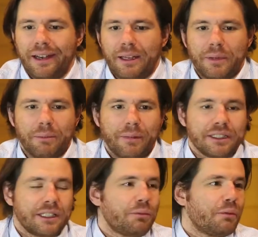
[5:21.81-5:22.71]
la mia
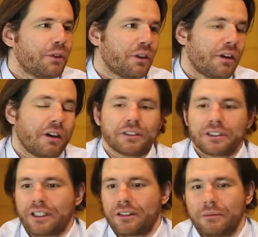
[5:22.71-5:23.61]
pasta al pomodoro,
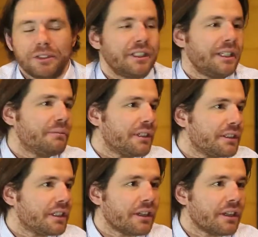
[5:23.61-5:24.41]
robe semplici,